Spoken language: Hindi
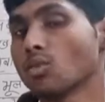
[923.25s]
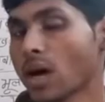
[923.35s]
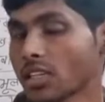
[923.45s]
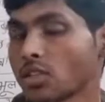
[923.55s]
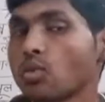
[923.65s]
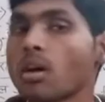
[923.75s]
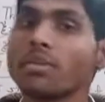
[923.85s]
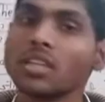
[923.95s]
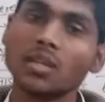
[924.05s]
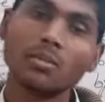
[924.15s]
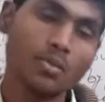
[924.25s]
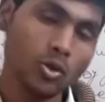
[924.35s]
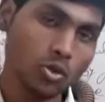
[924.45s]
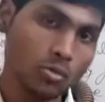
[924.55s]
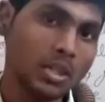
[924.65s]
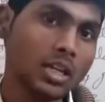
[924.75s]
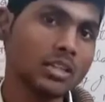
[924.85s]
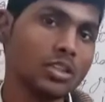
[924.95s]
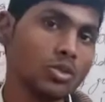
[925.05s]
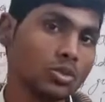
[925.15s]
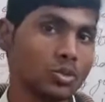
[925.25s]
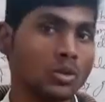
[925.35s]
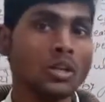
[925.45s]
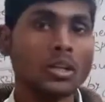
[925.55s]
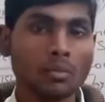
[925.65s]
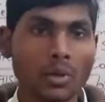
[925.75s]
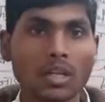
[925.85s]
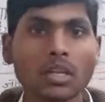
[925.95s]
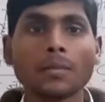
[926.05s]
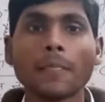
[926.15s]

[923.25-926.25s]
वाक्य को आप हिंदी में प्रयोग भी करते दोस्तों पर